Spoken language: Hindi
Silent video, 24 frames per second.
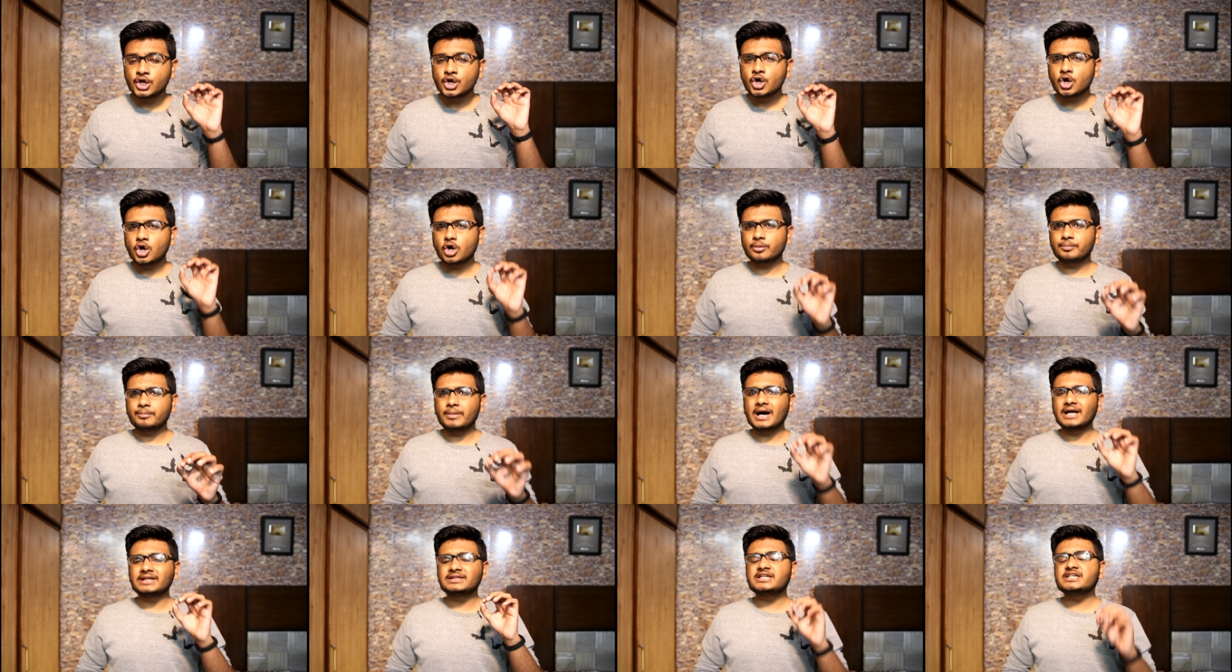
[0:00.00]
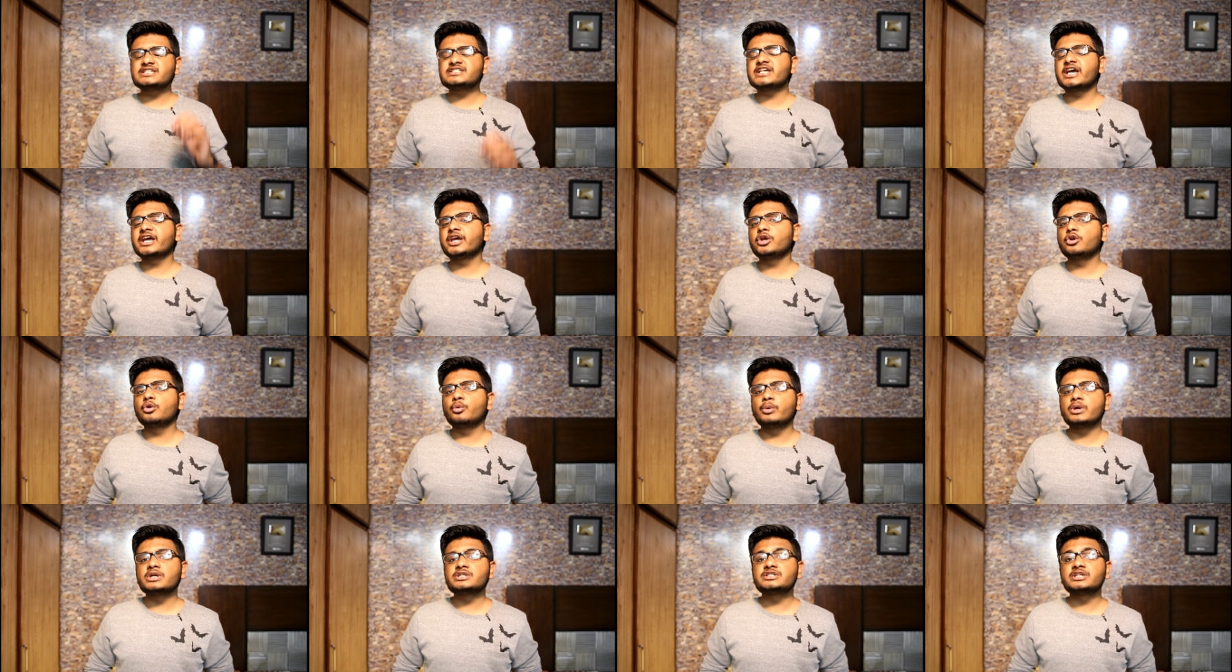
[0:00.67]
और बात की जाए
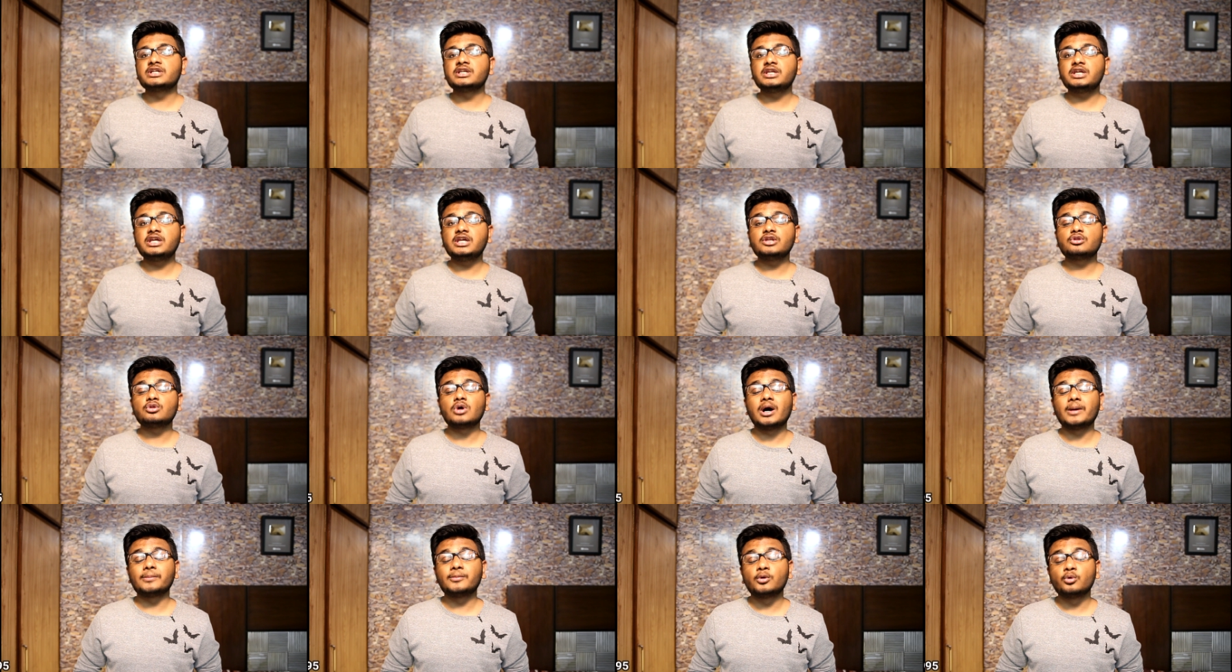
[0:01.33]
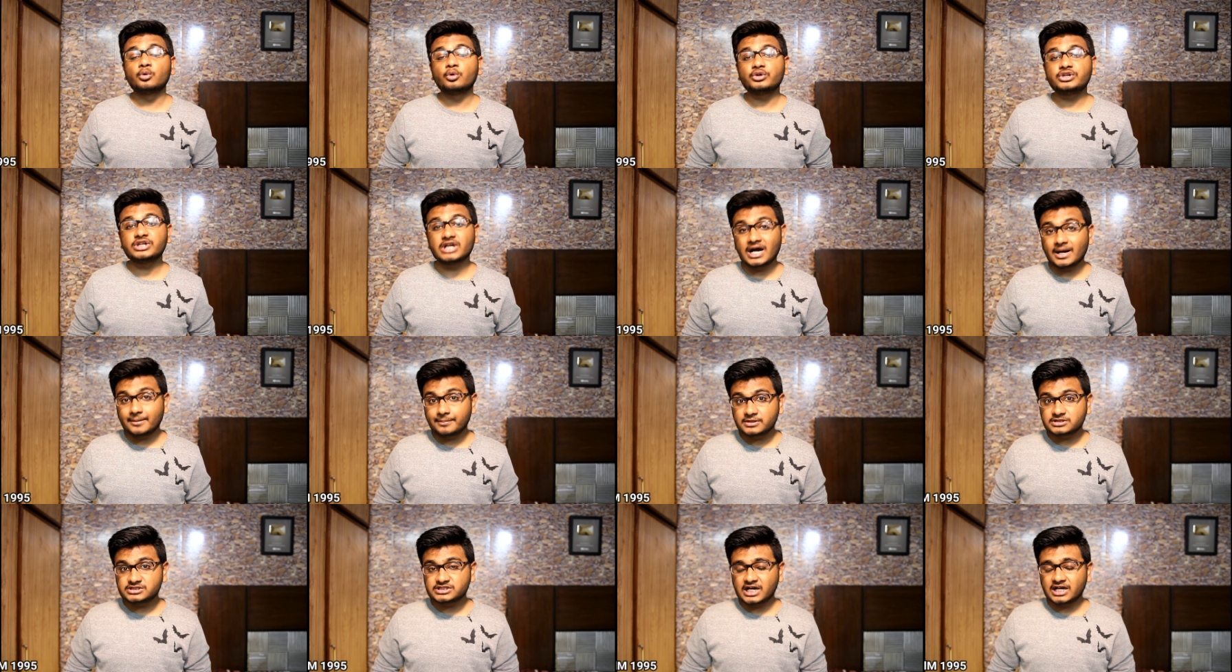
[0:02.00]
इनोवेशन की तो आप लोगों को यहां
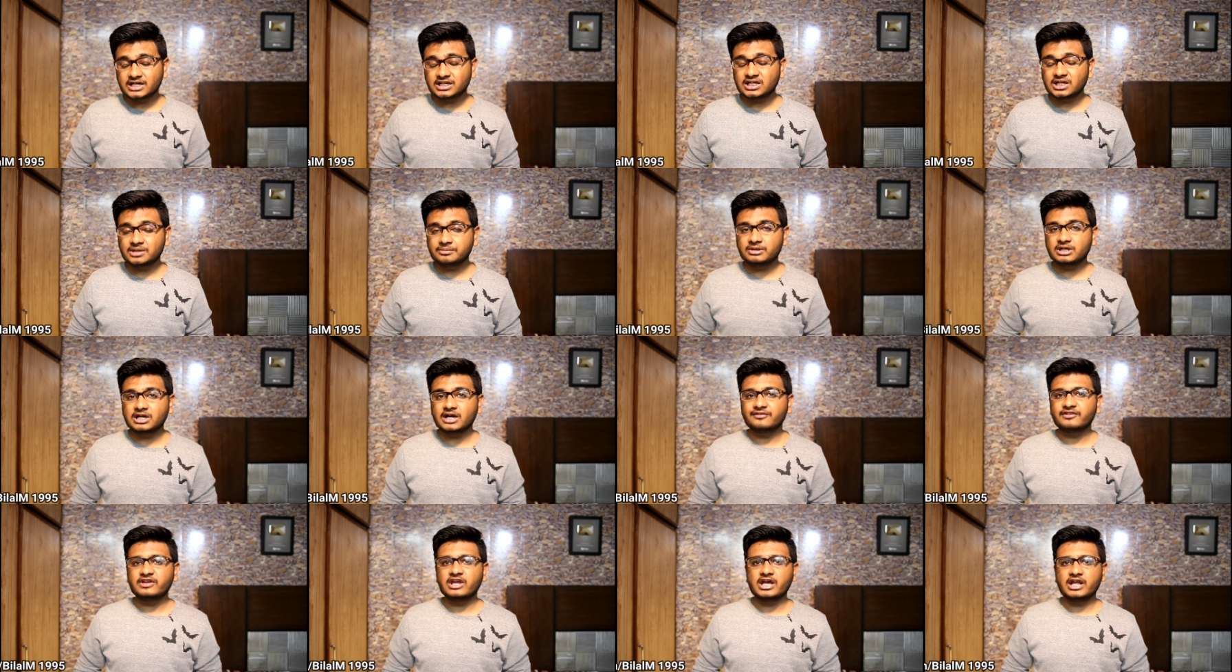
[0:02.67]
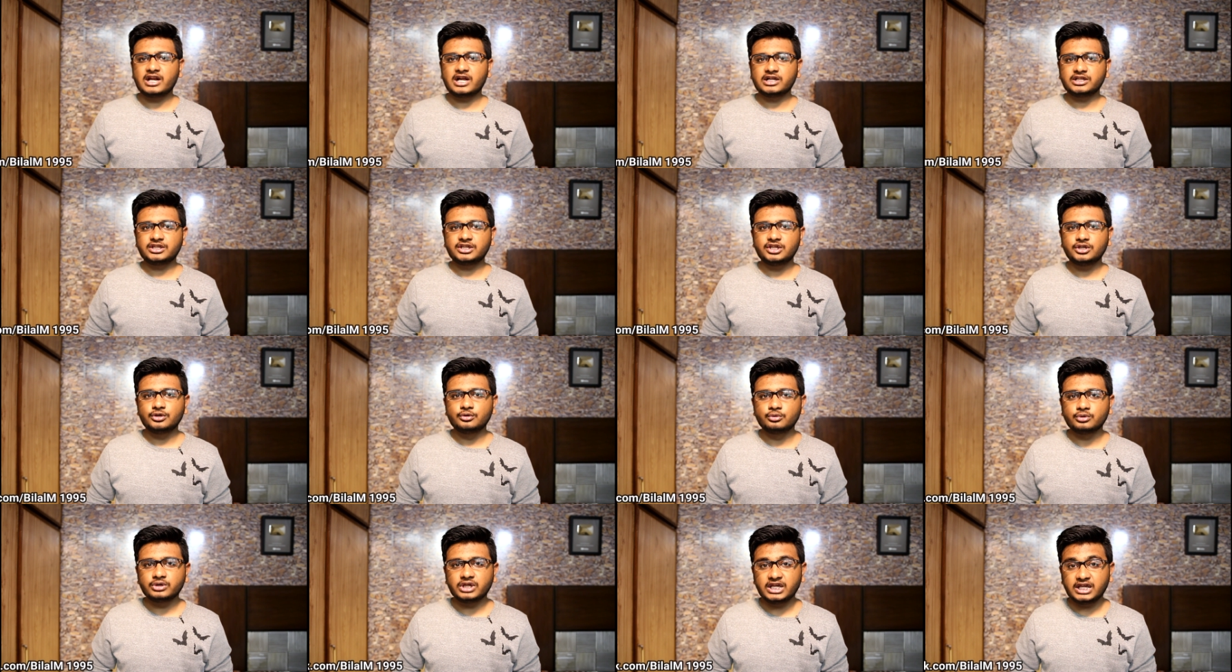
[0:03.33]
पर जानकर भी काफी हैरानगी
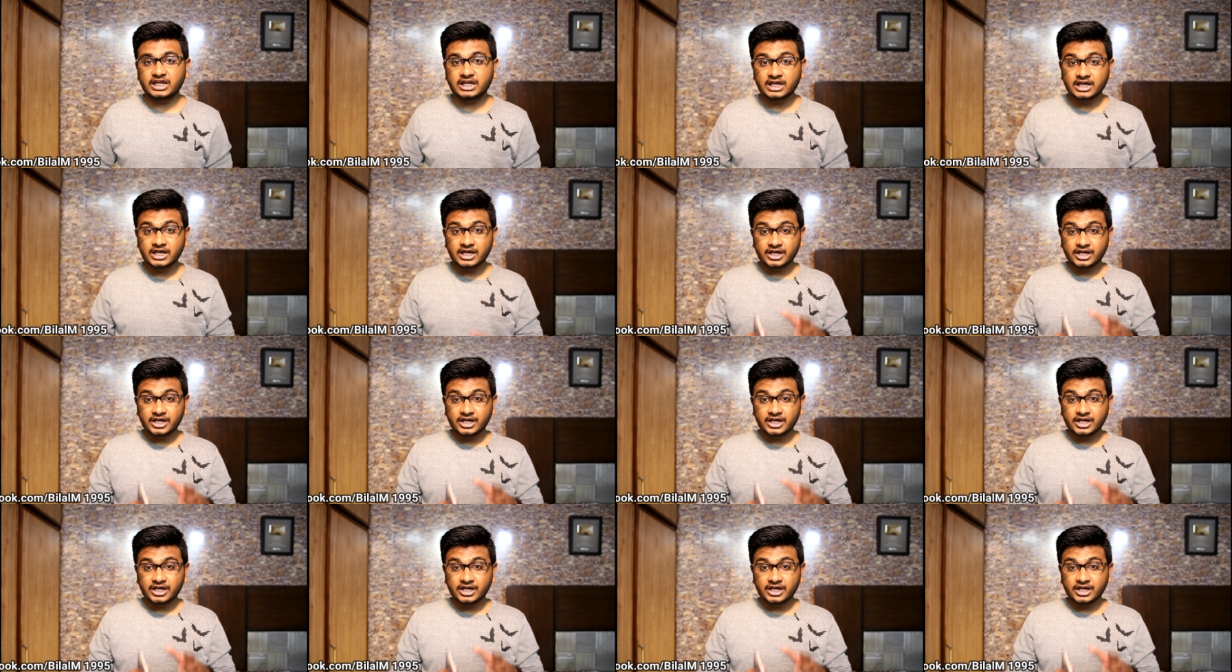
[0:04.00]
होगी